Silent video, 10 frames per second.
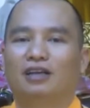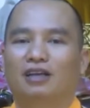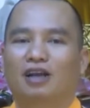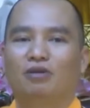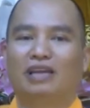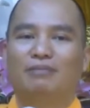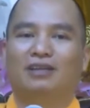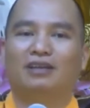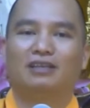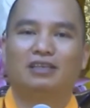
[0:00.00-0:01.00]
không đem
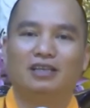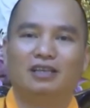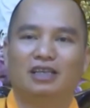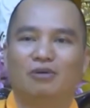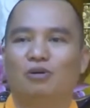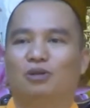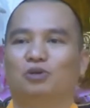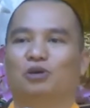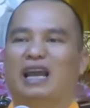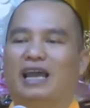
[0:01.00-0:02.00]
thờ chính ở trong ngôi
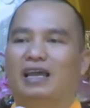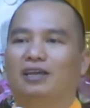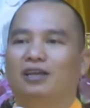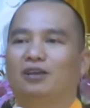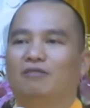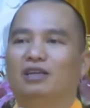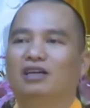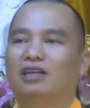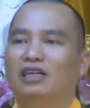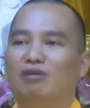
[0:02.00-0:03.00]
chùa này và
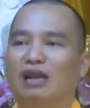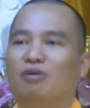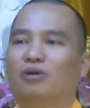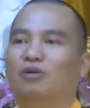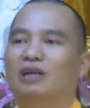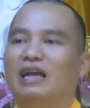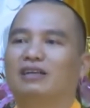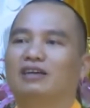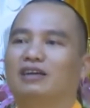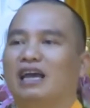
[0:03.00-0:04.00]
thờ trong lòng của đại
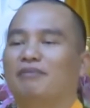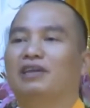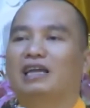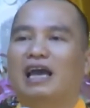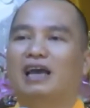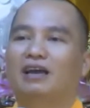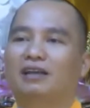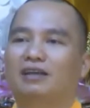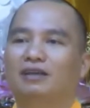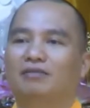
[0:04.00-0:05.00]
tượng amida
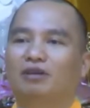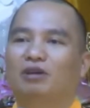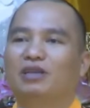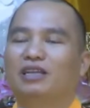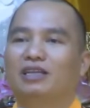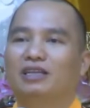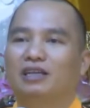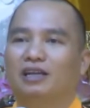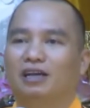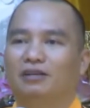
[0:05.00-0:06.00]
vì hòa bình thế
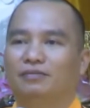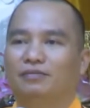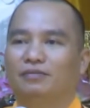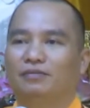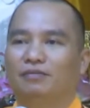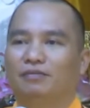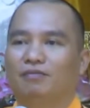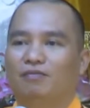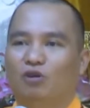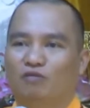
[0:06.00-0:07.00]
giới đó
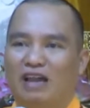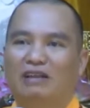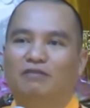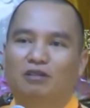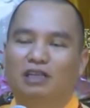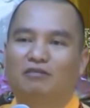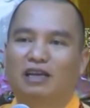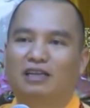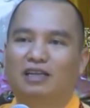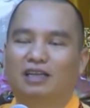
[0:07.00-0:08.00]
một vạn pho tượng
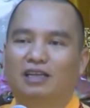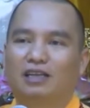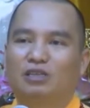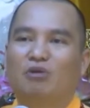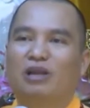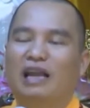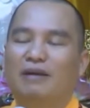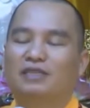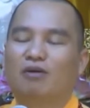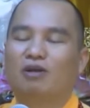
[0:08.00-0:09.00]
phật đến sau này
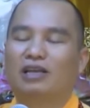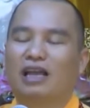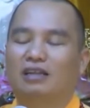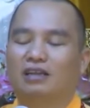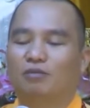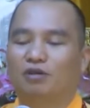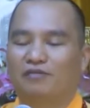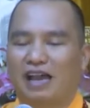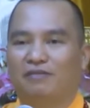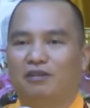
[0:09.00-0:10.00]
làm xong cái đại tượng một
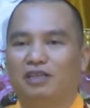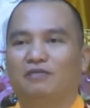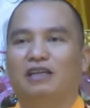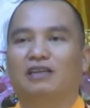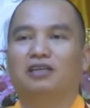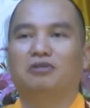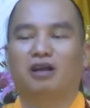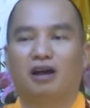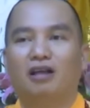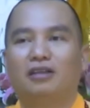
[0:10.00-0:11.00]
vạn pho tượng phật ở trong
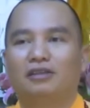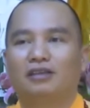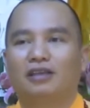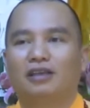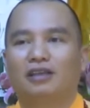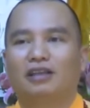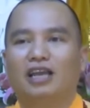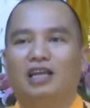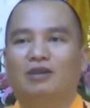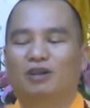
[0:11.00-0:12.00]
đó thì
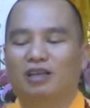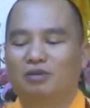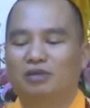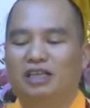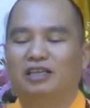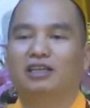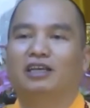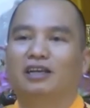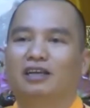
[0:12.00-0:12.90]
đây là một cái công trình gì